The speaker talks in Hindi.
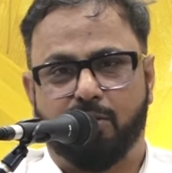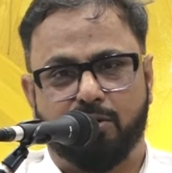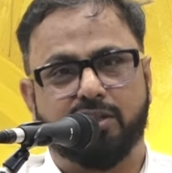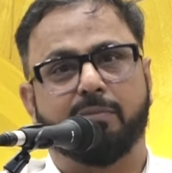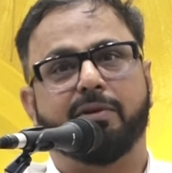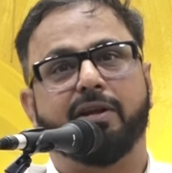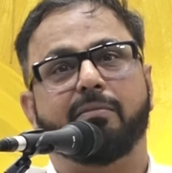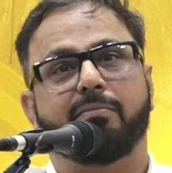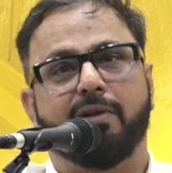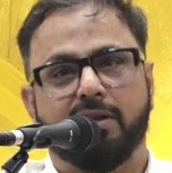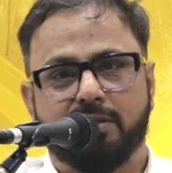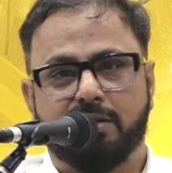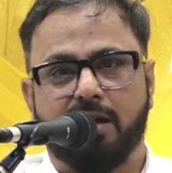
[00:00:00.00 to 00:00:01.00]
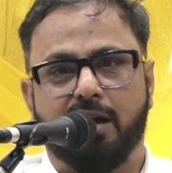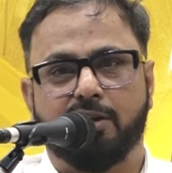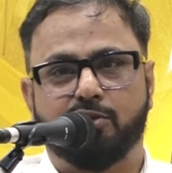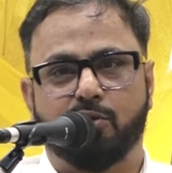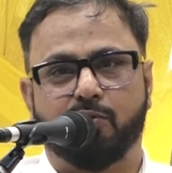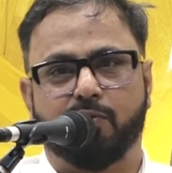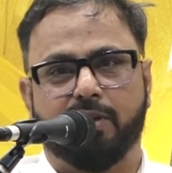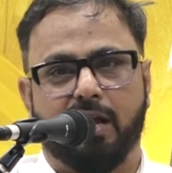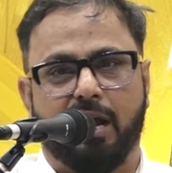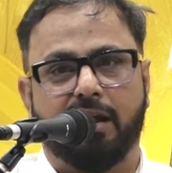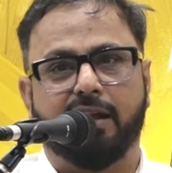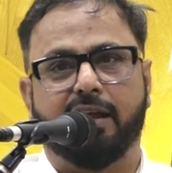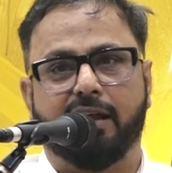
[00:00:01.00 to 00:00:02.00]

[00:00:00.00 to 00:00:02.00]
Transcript: और जबकि ब्रज का जो विधान